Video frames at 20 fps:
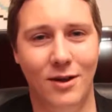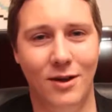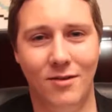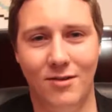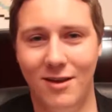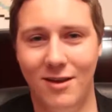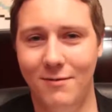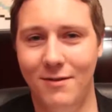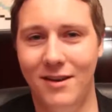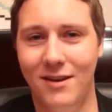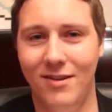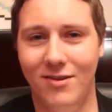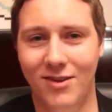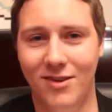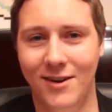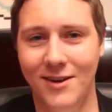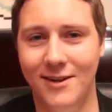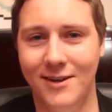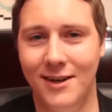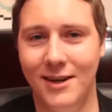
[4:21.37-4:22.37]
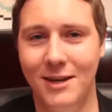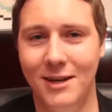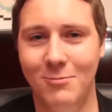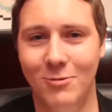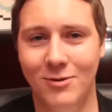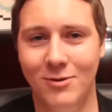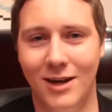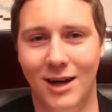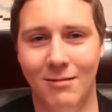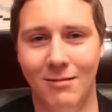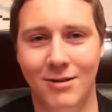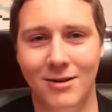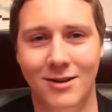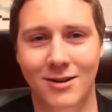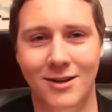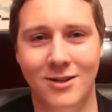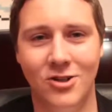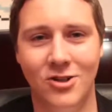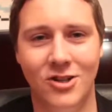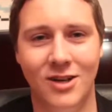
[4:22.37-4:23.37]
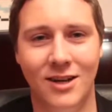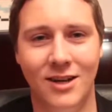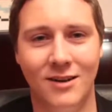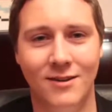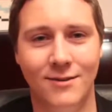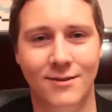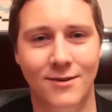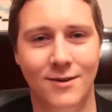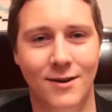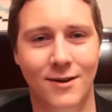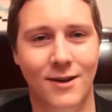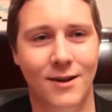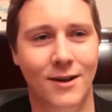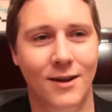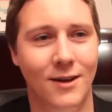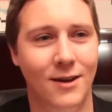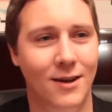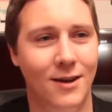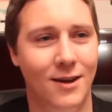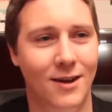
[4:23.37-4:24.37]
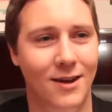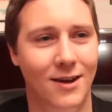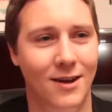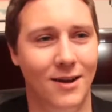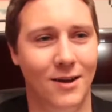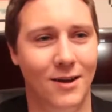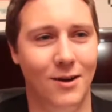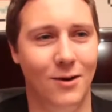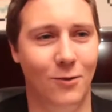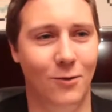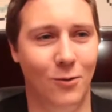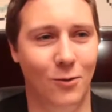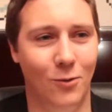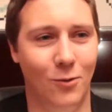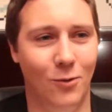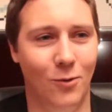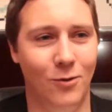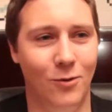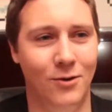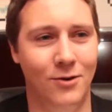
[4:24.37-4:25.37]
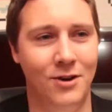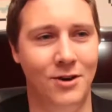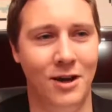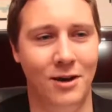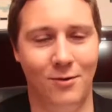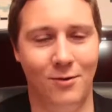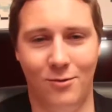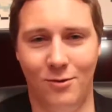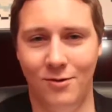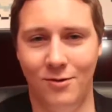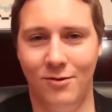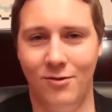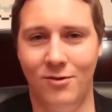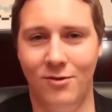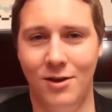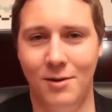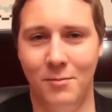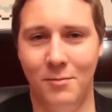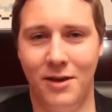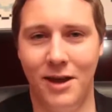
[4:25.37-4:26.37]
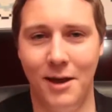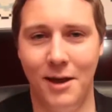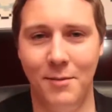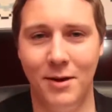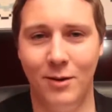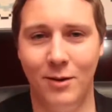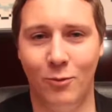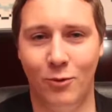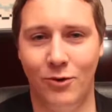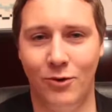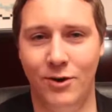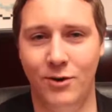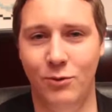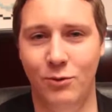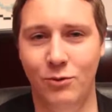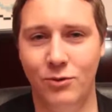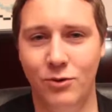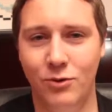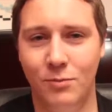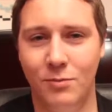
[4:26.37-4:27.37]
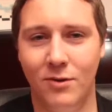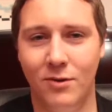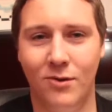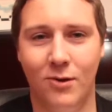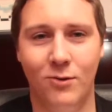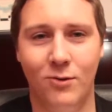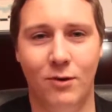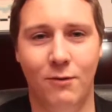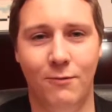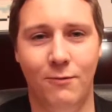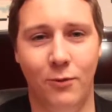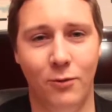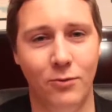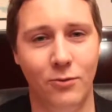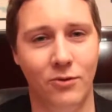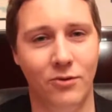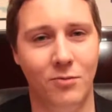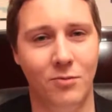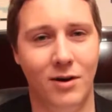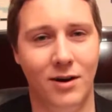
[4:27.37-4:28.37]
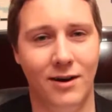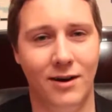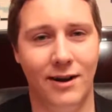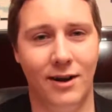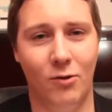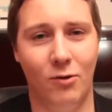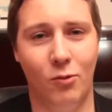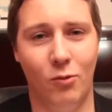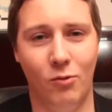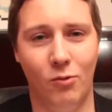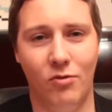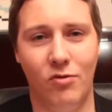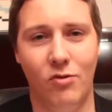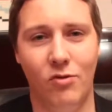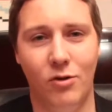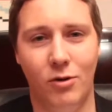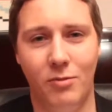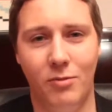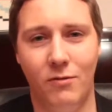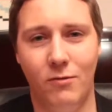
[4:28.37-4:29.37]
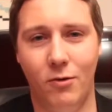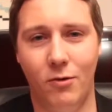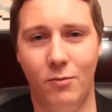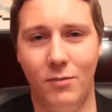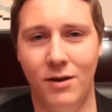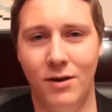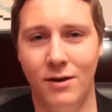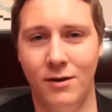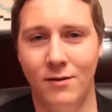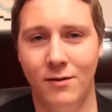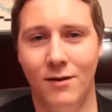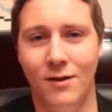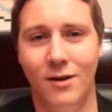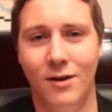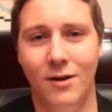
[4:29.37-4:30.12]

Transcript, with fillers: ich sehr viel Zeit, Liebe und Arbeit reinstecke. Und ja, sonst neben Gaming und YouTube ist auch noch Fotos machen ein großes Hobby von mir.